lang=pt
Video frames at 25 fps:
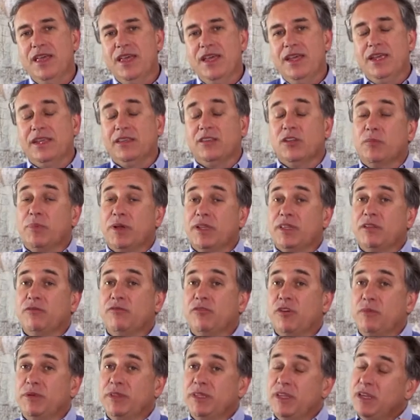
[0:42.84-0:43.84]
Então a
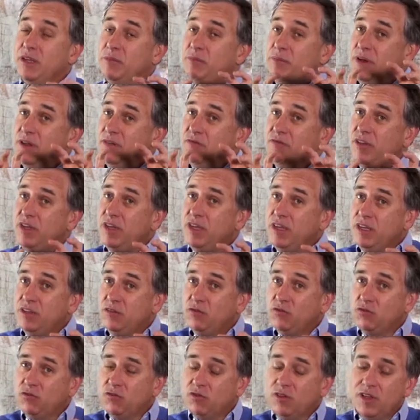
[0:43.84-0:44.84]
plataforma tem que prever
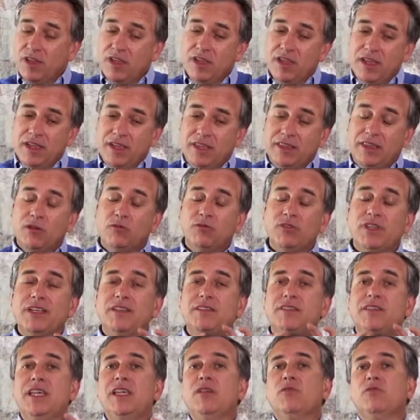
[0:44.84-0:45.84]
isso e ter um
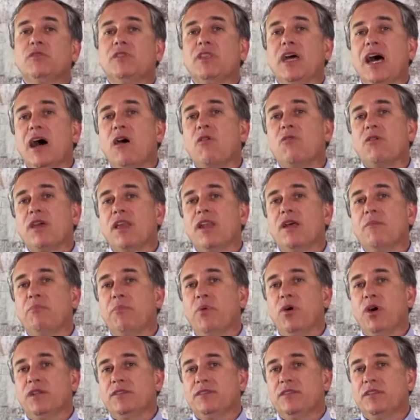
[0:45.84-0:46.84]
desenho tal que ela
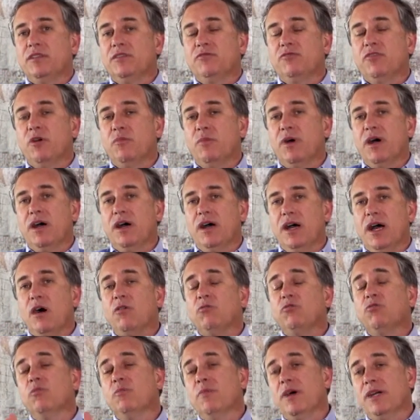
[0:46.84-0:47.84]
possa, de forma
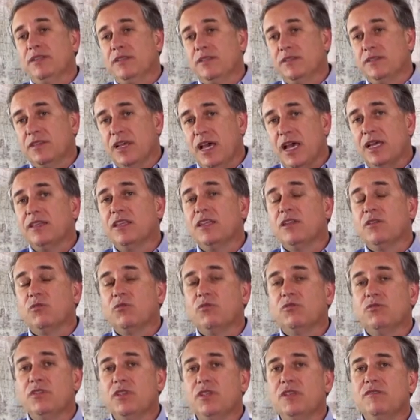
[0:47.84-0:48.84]
automatizada,
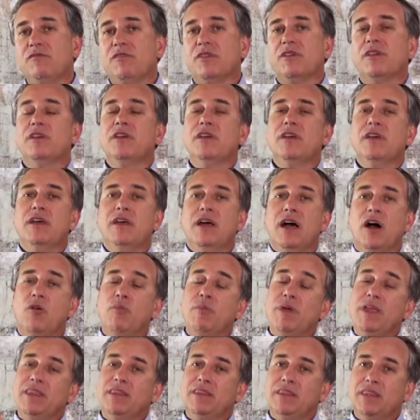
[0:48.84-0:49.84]
inclusive,
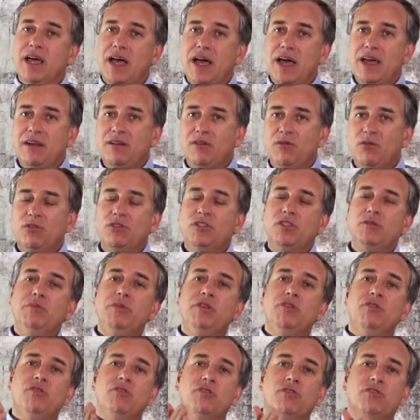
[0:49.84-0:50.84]
aumentar ou
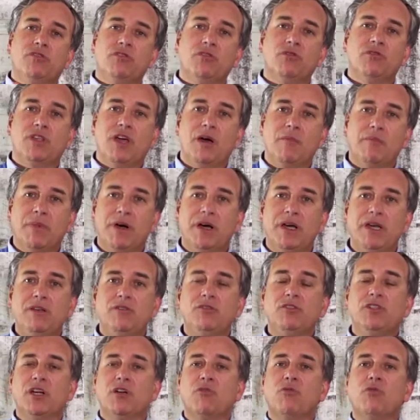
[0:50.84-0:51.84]
diminuir o seu
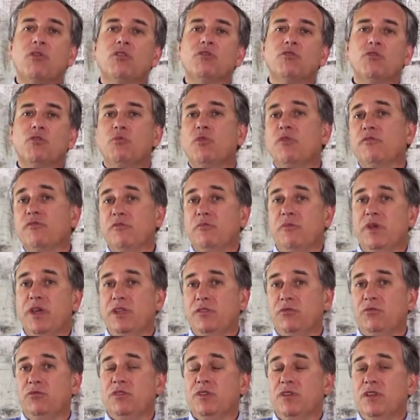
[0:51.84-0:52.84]
tamanho de acordo com o
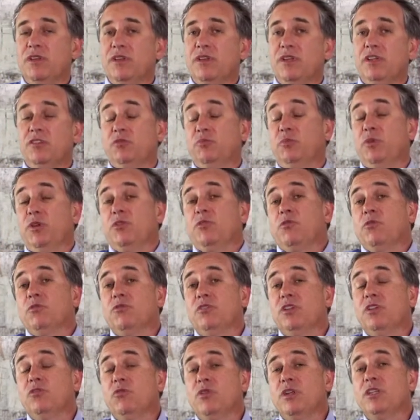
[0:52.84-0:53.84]
movimento. Isso pode
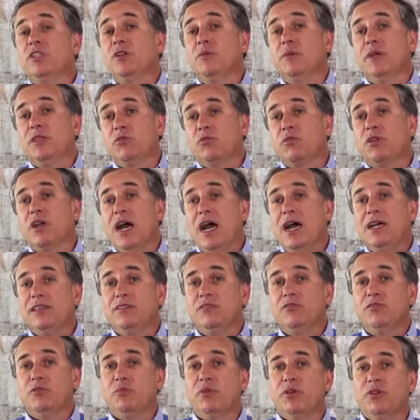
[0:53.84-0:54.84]
acontecer durante a madrugada,
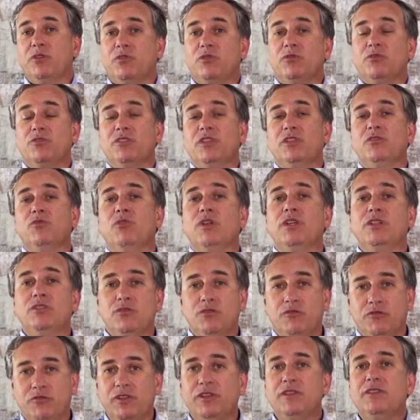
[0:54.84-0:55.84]
isso pode acontecer durante
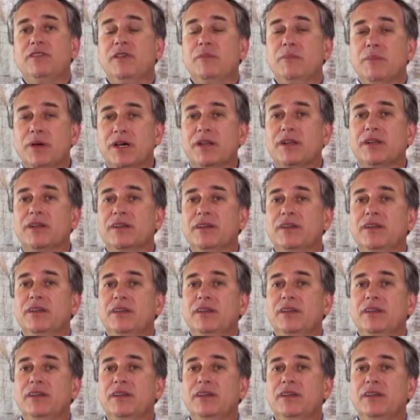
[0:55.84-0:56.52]
um fim de semana.